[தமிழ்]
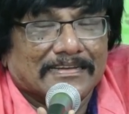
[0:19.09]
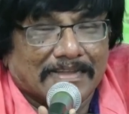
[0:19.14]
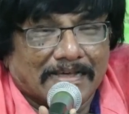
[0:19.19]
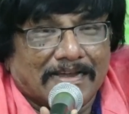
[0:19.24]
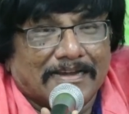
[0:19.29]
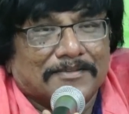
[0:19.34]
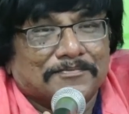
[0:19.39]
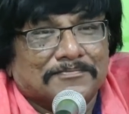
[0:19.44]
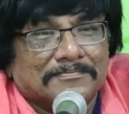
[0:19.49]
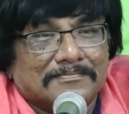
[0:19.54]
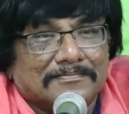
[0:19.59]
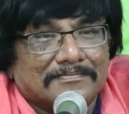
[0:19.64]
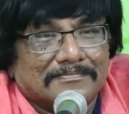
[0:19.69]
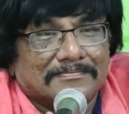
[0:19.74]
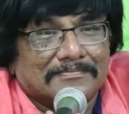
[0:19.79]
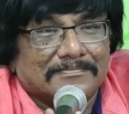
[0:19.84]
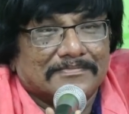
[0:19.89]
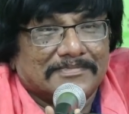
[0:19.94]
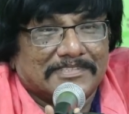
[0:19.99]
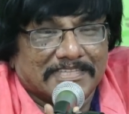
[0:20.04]
நானும்
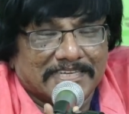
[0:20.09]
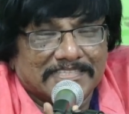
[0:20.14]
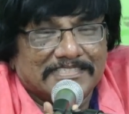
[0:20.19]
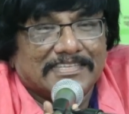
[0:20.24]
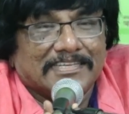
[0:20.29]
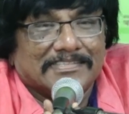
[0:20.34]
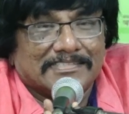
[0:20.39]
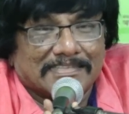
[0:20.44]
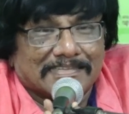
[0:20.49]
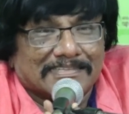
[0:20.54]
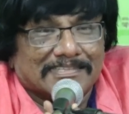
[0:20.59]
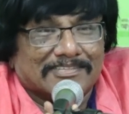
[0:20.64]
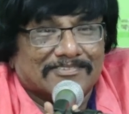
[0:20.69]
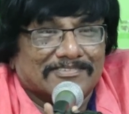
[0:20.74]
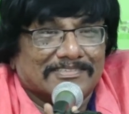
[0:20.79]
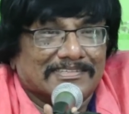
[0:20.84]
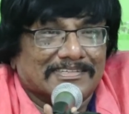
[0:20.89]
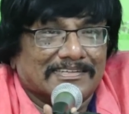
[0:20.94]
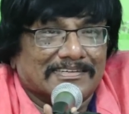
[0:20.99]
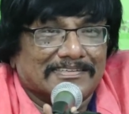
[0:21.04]
திருச்சியை
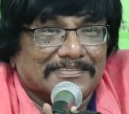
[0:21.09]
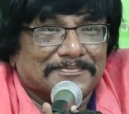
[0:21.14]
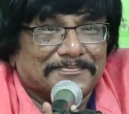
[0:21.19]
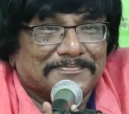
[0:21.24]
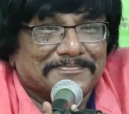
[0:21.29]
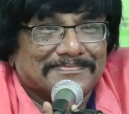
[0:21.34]
சேர்ந்தவன் தான்